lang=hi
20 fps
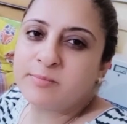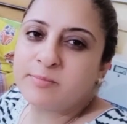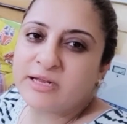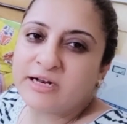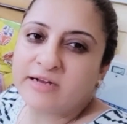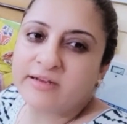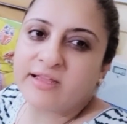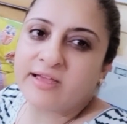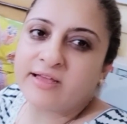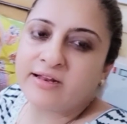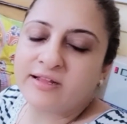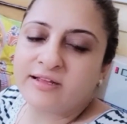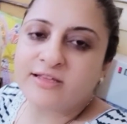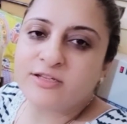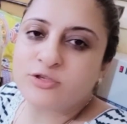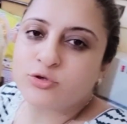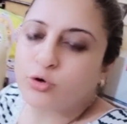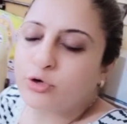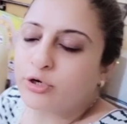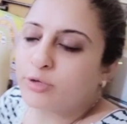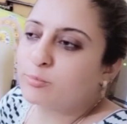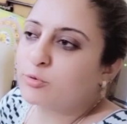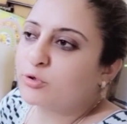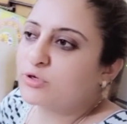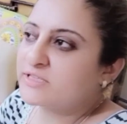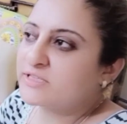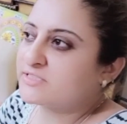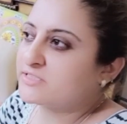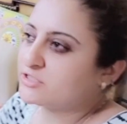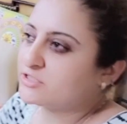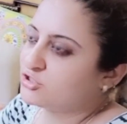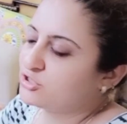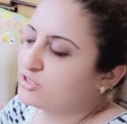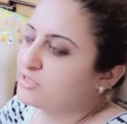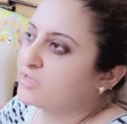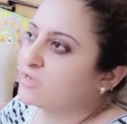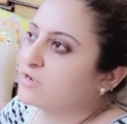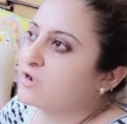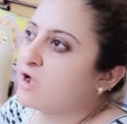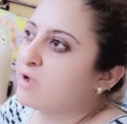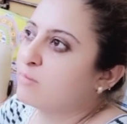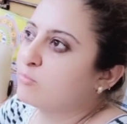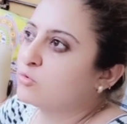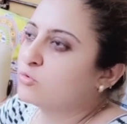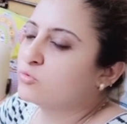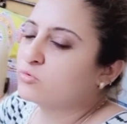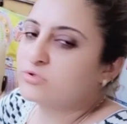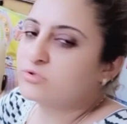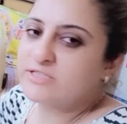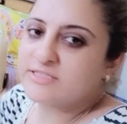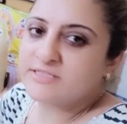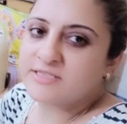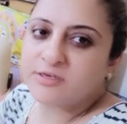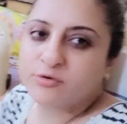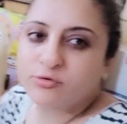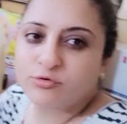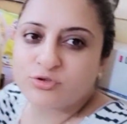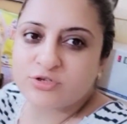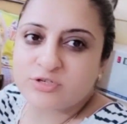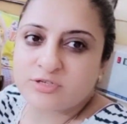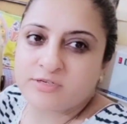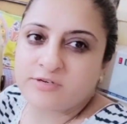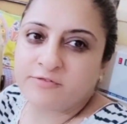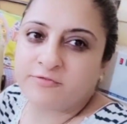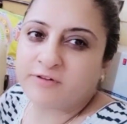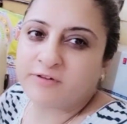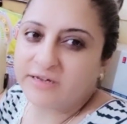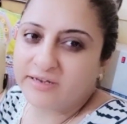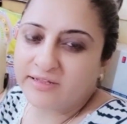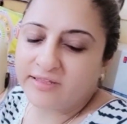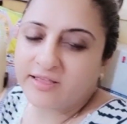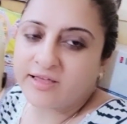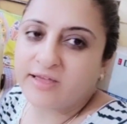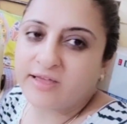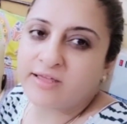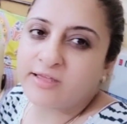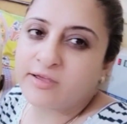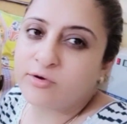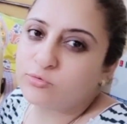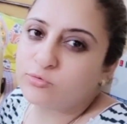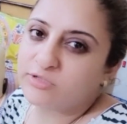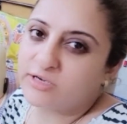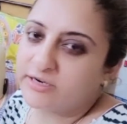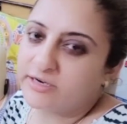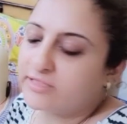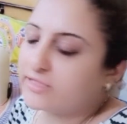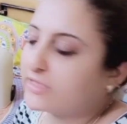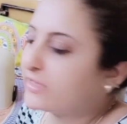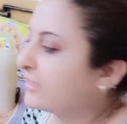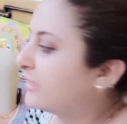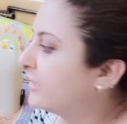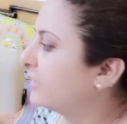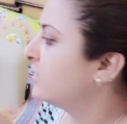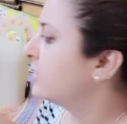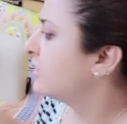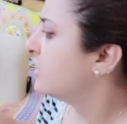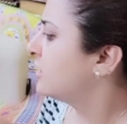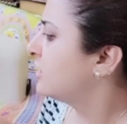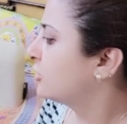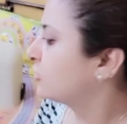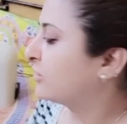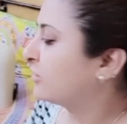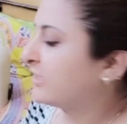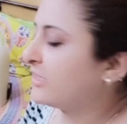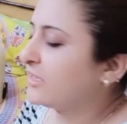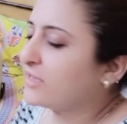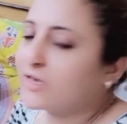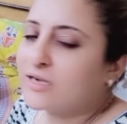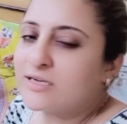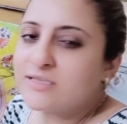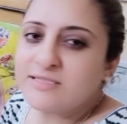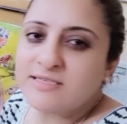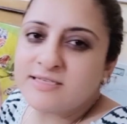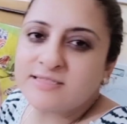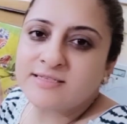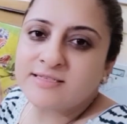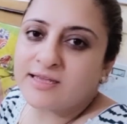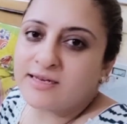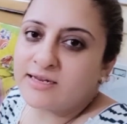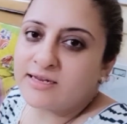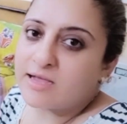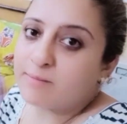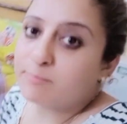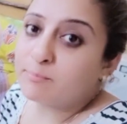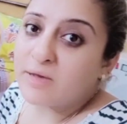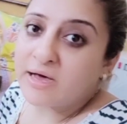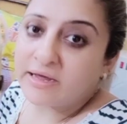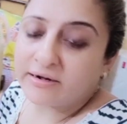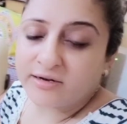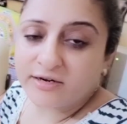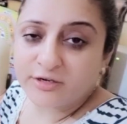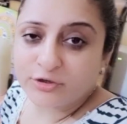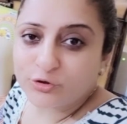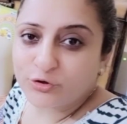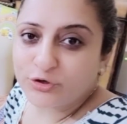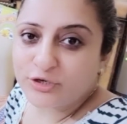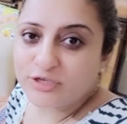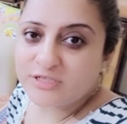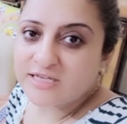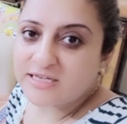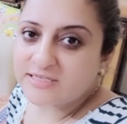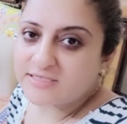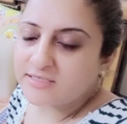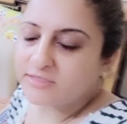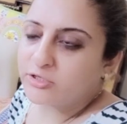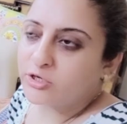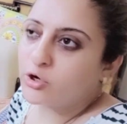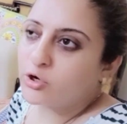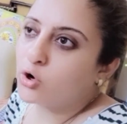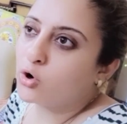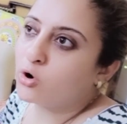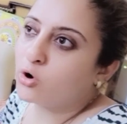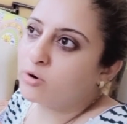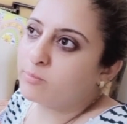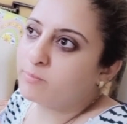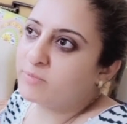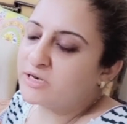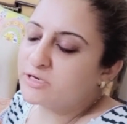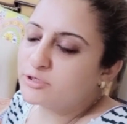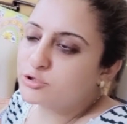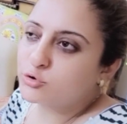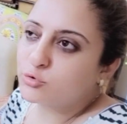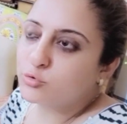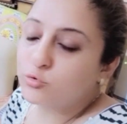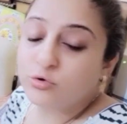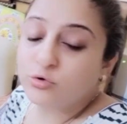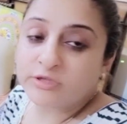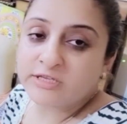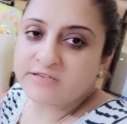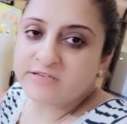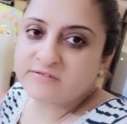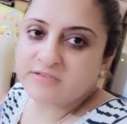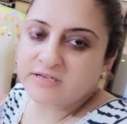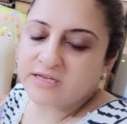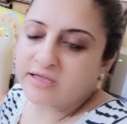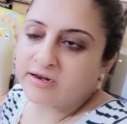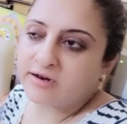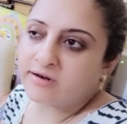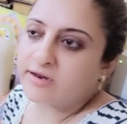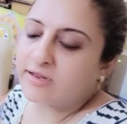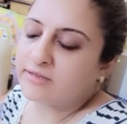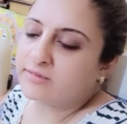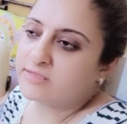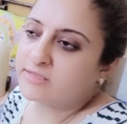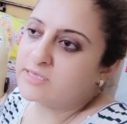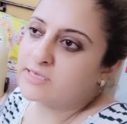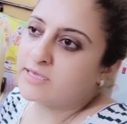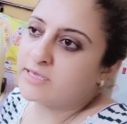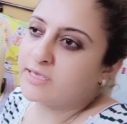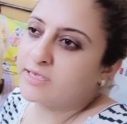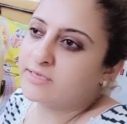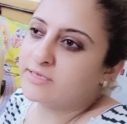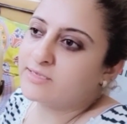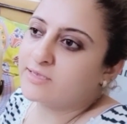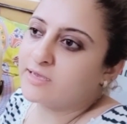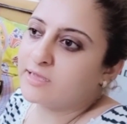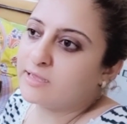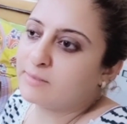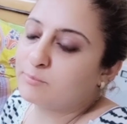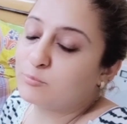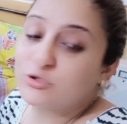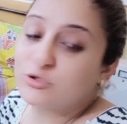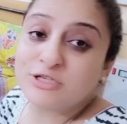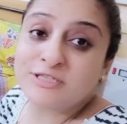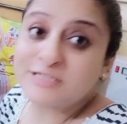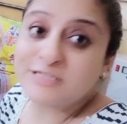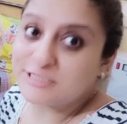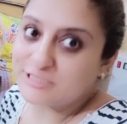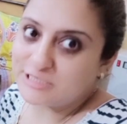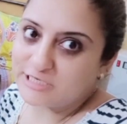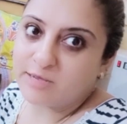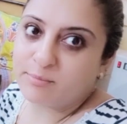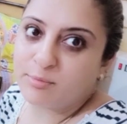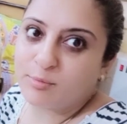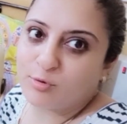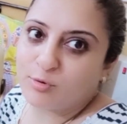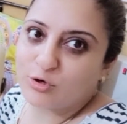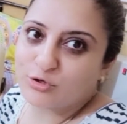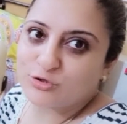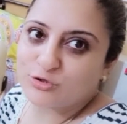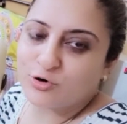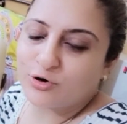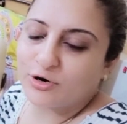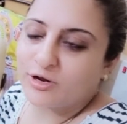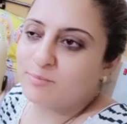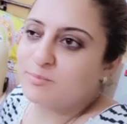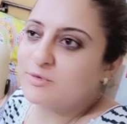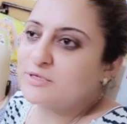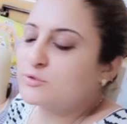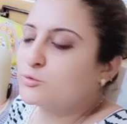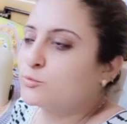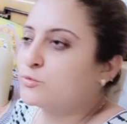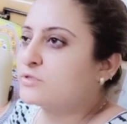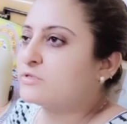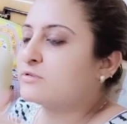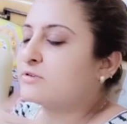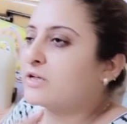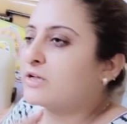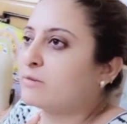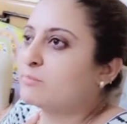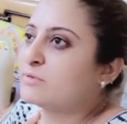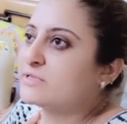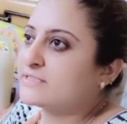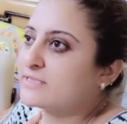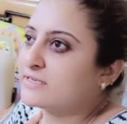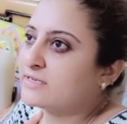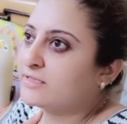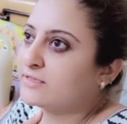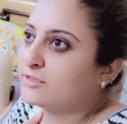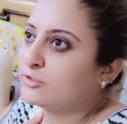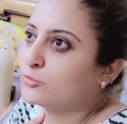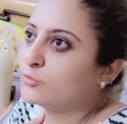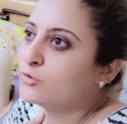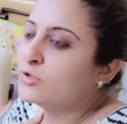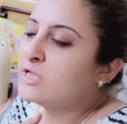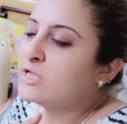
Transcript: मेरा क्या है ना कि छोटे मोटे स्टिचिंग के काम हो जैसे कुछ फट गया है उधड़ गया है तो देखिए हर चीज़ के लिए आप मार्केट तो नहीं जा सकते हैं और मेरी जो कुर्तीज़ वगैरह रहती हैं या मुझे स्टिचिंग का भी बहुत शौक है मैं सूट्स वगैरह भी सिल लेती हूँ